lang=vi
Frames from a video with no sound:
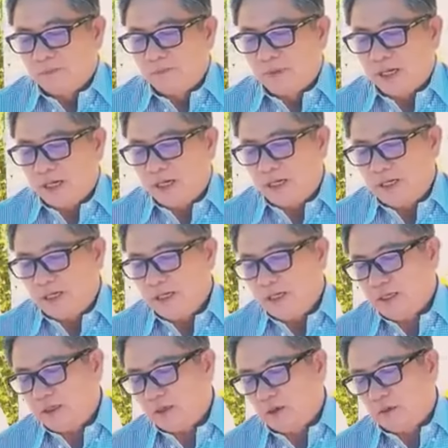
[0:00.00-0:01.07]

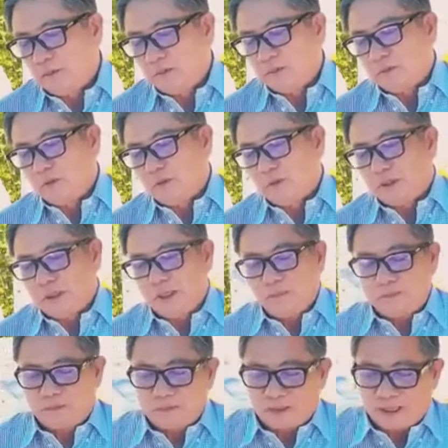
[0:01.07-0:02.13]
bởi cùng nguồn gốc
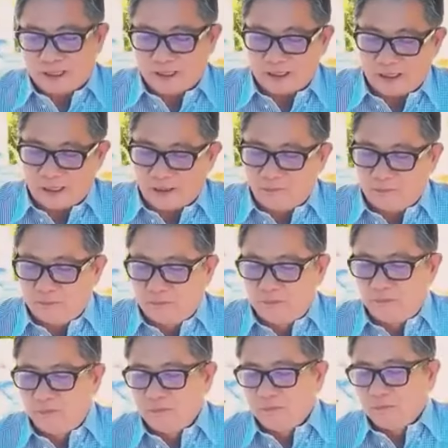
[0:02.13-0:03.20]
lạc long
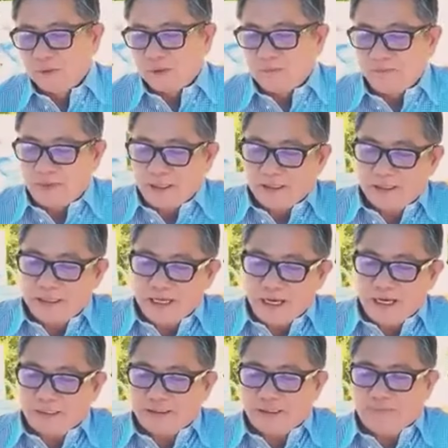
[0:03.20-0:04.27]
bách
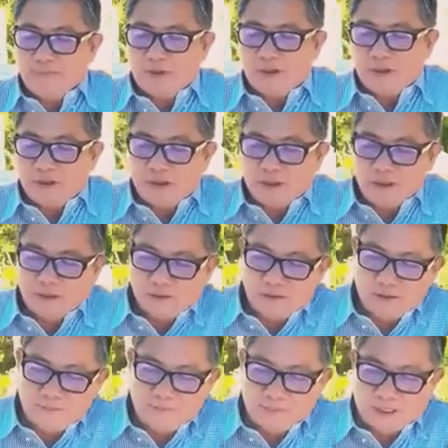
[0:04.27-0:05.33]
gia trăm họ
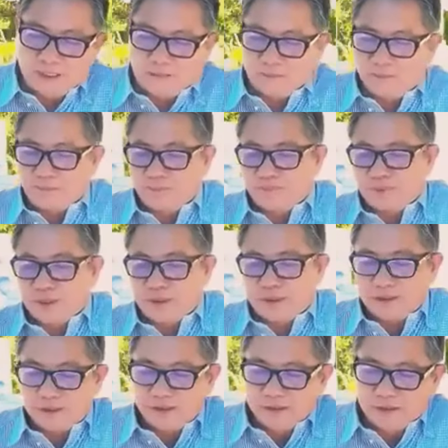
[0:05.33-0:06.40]
đượm nồng
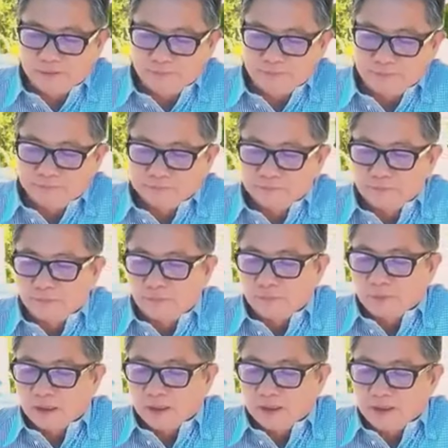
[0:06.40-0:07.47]
tình thương
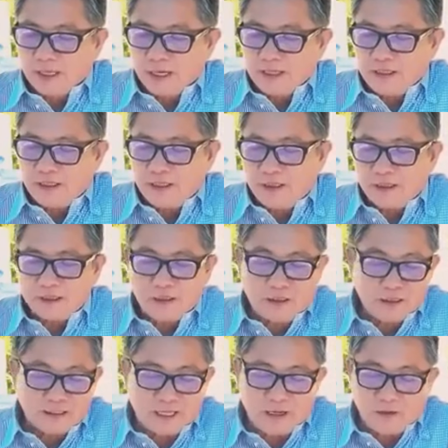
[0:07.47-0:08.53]
nay vì
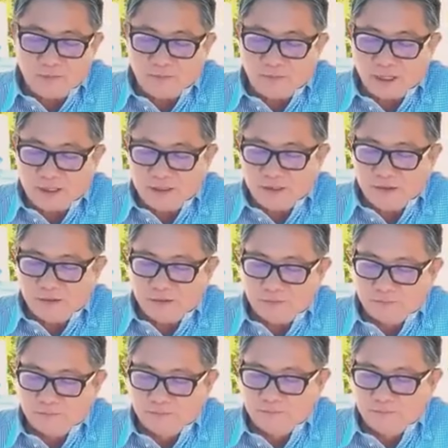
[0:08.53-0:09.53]
con cháu mai dương